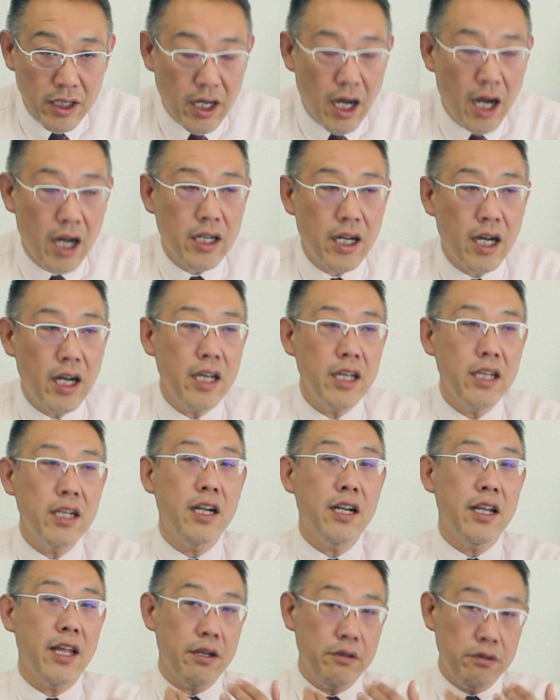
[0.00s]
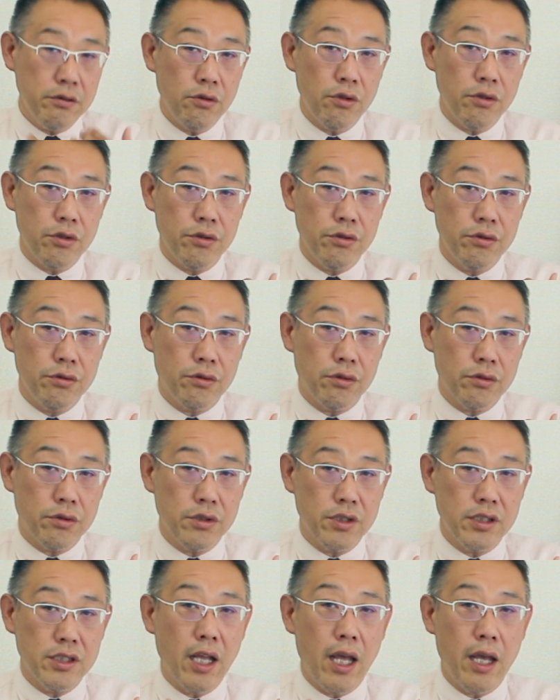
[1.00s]
抱えられるということ
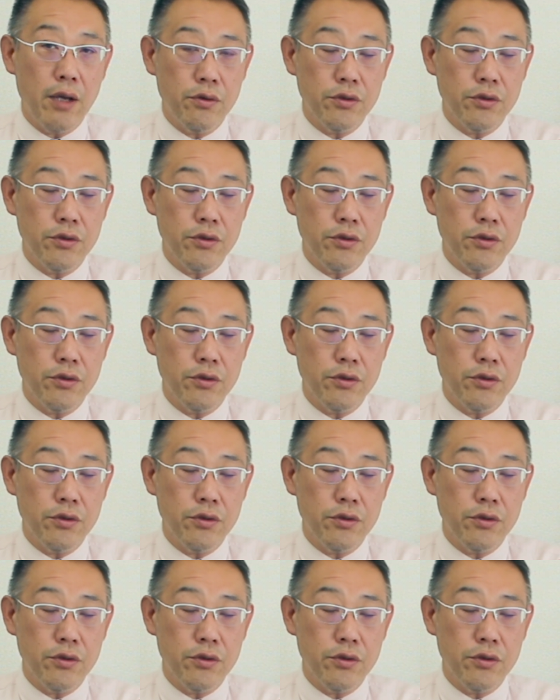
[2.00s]
自体